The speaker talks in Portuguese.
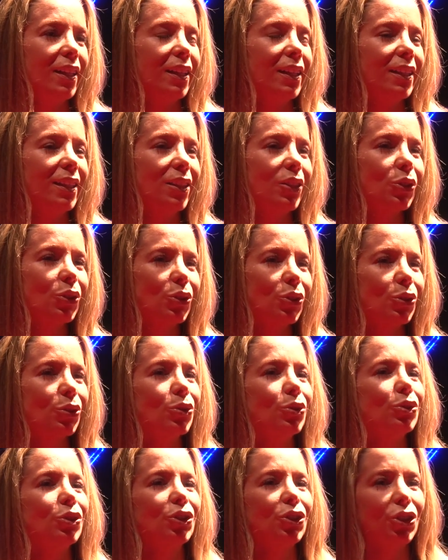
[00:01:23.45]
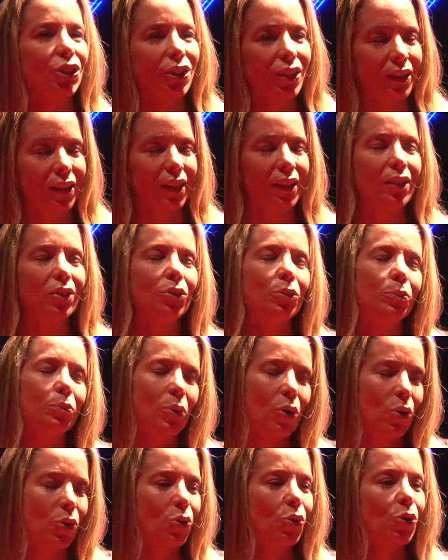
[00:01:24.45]
E isso dita um
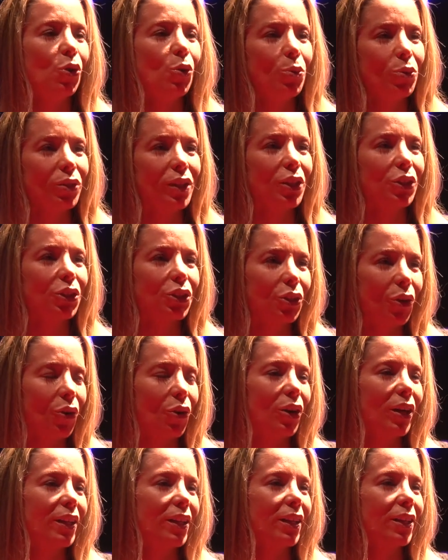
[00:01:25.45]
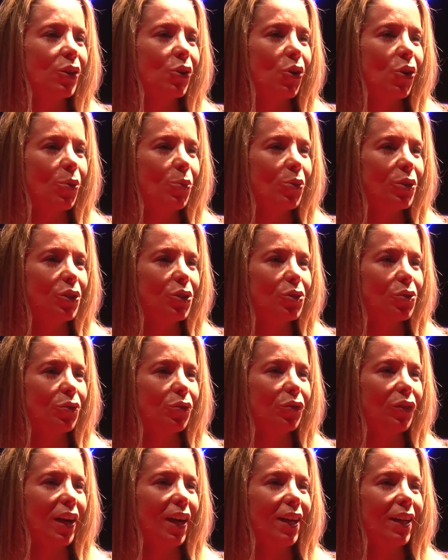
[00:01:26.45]
pouco o rumo da história e como
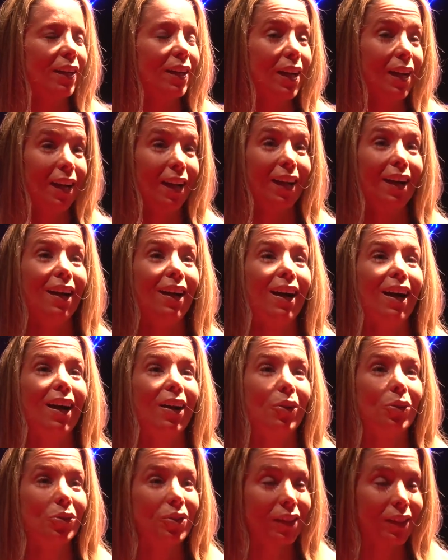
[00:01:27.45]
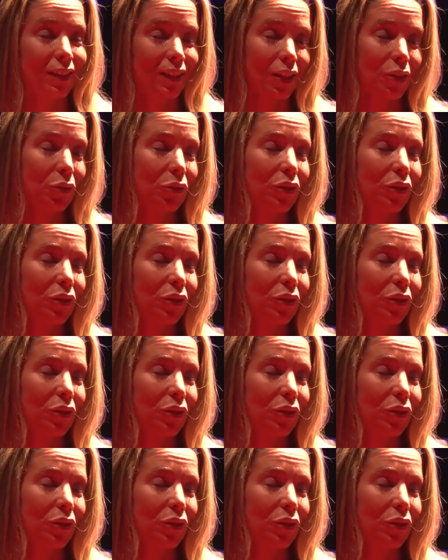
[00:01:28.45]
isso vai acontecer no